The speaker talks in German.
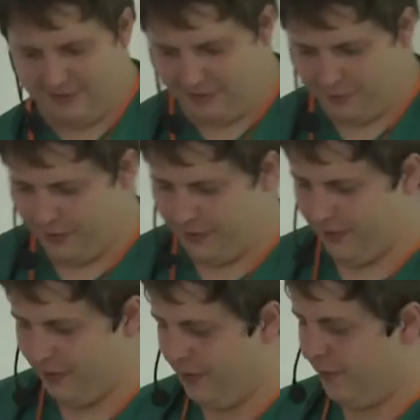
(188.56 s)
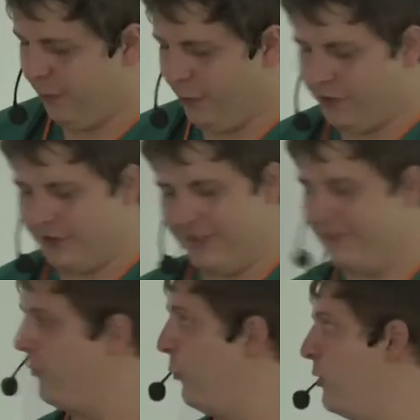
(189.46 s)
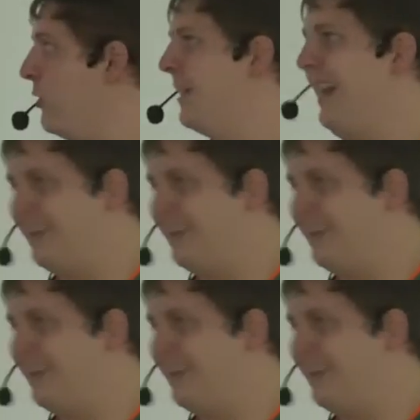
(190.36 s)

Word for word: natürlich äh, vollständig ohne geile